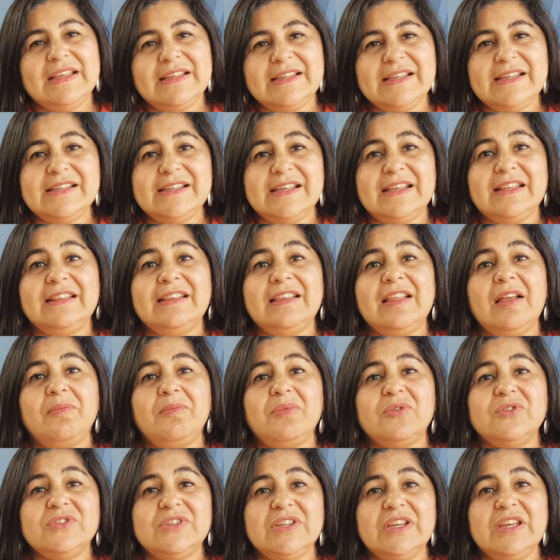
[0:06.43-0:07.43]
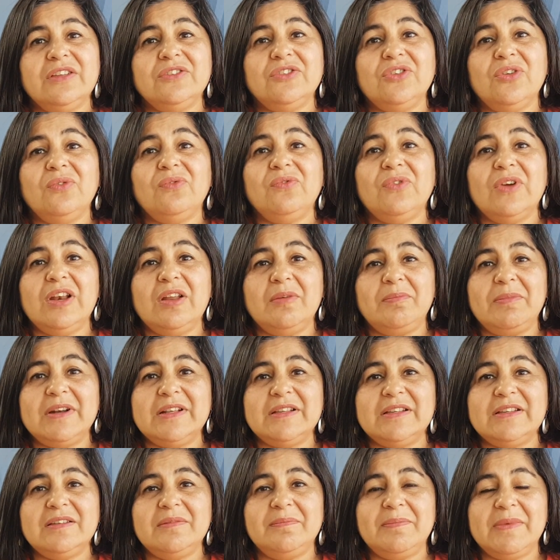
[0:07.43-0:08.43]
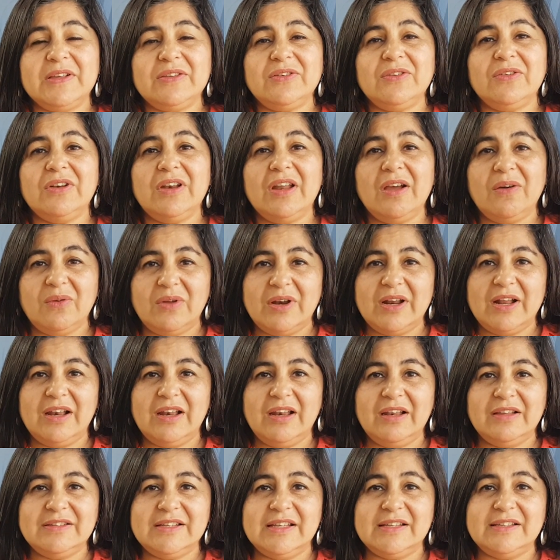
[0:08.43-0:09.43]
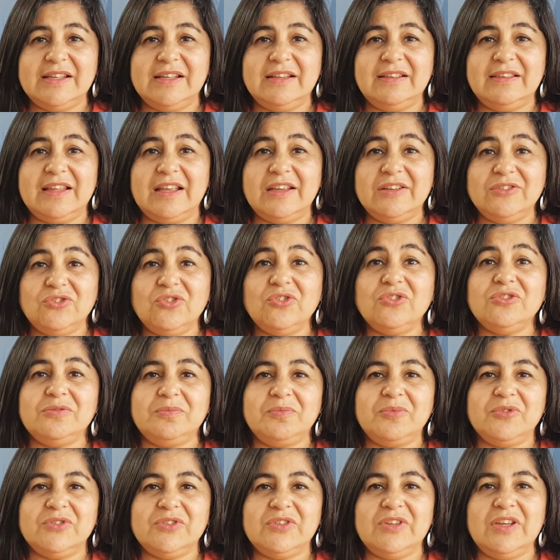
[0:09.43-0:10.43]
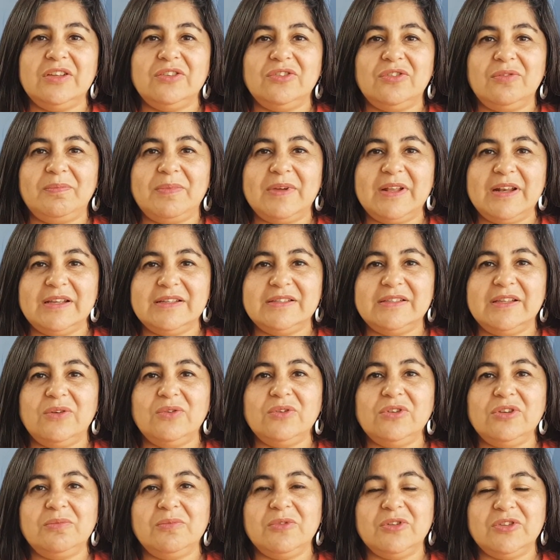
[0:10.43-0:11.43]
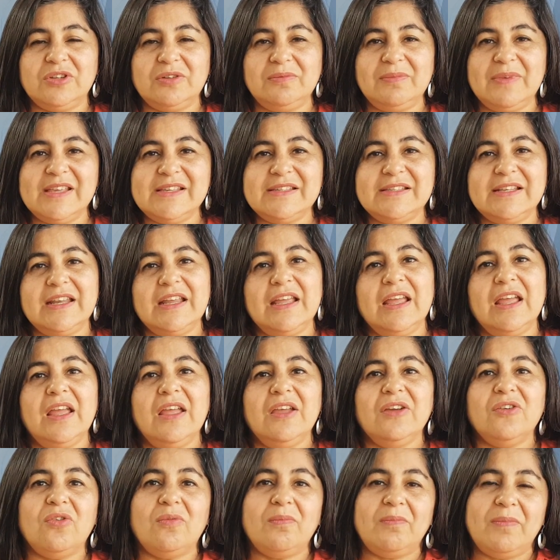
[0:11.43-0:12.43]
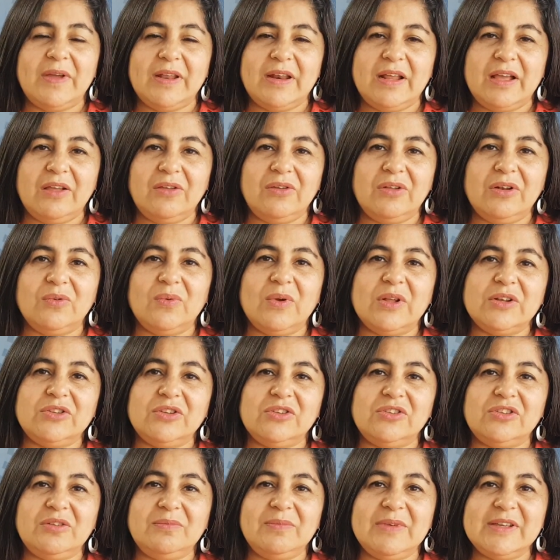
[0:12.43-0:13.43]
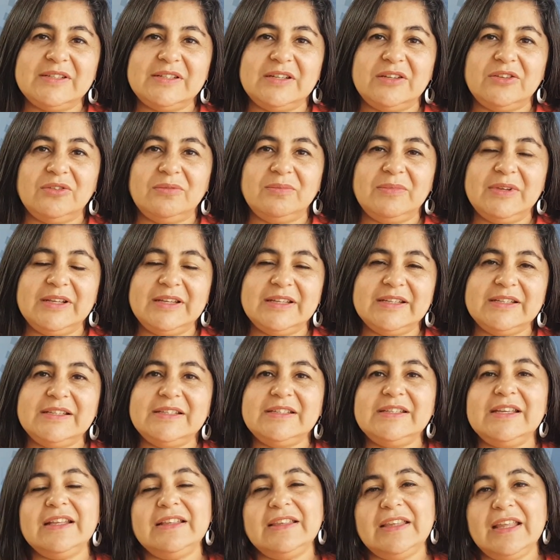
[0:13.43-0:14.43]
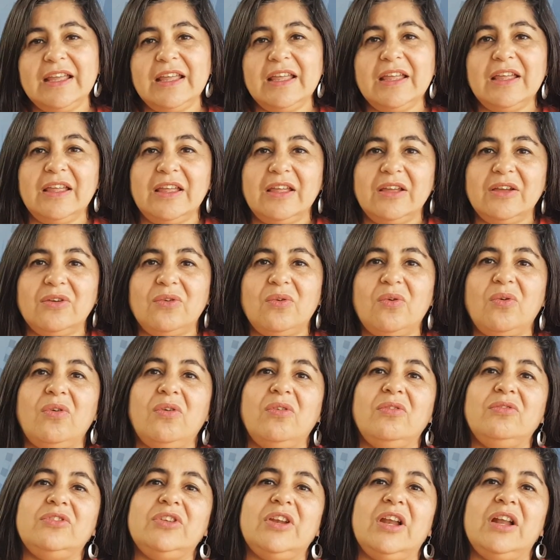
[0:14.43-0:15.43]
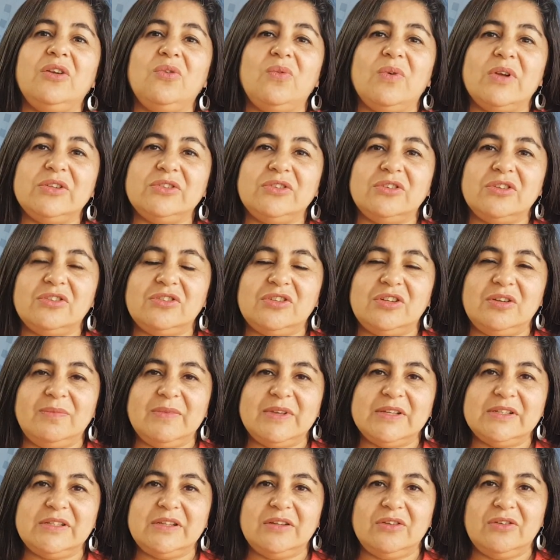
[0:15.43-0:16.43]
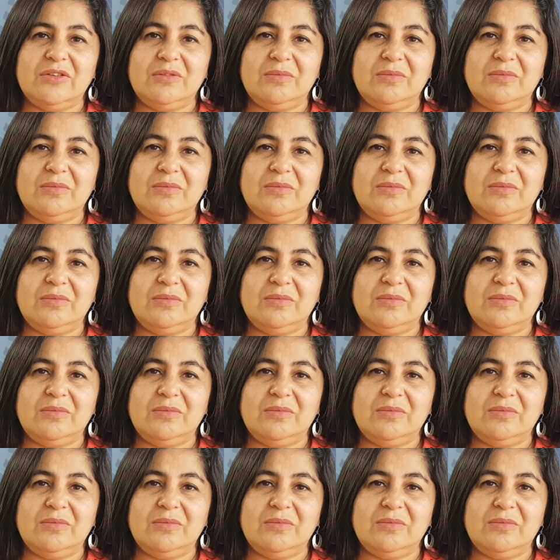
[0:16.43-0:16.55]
de 60% fue la participación laboral, 62% para este último trimestre, comparado al cuarto trimestre de 2017 contra el cuarto trimestre de